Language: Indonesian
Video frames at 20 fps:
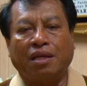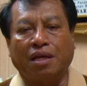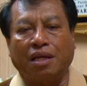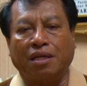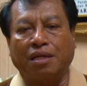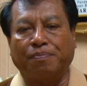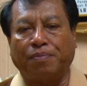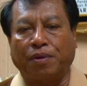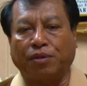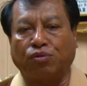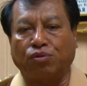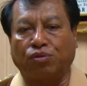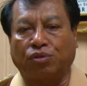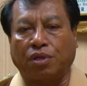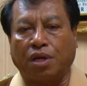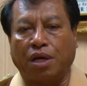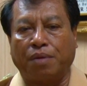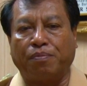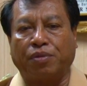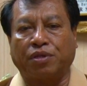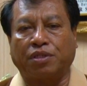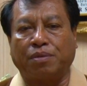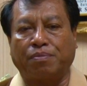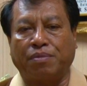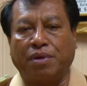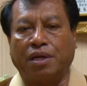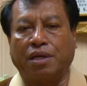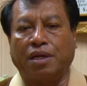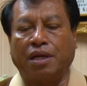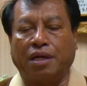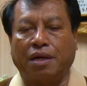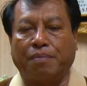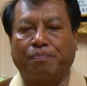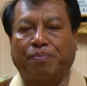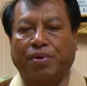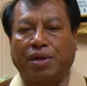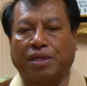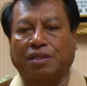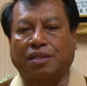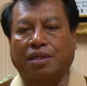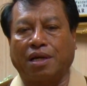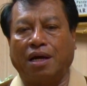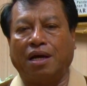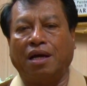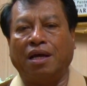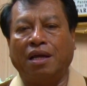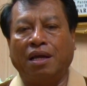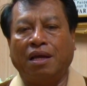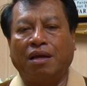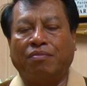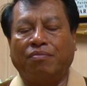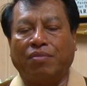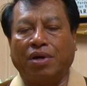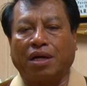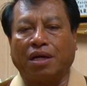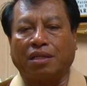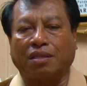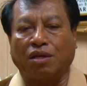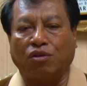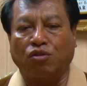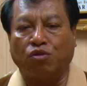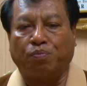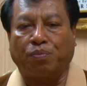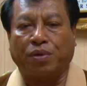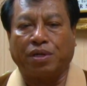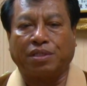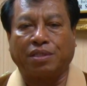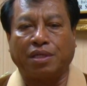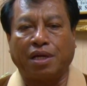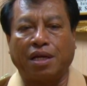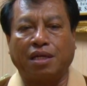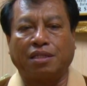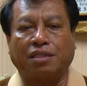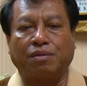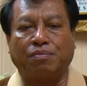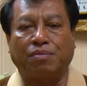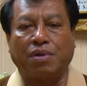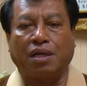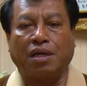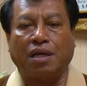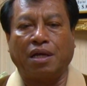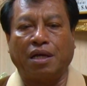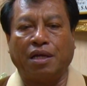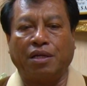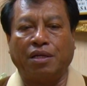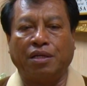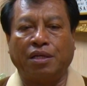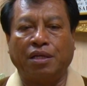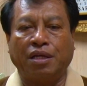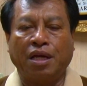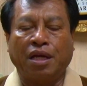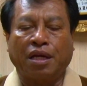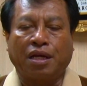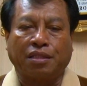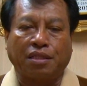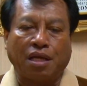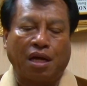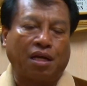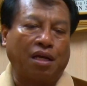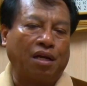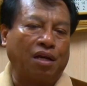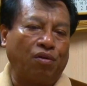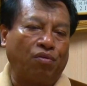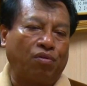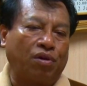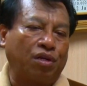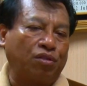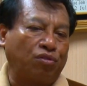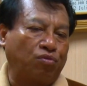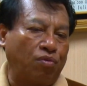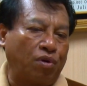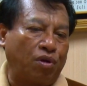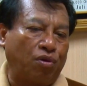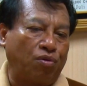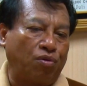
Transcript: dan dipatutkan bersamaan dengan Paskah, maka tak lupa saya sebagai katakanlah orang tua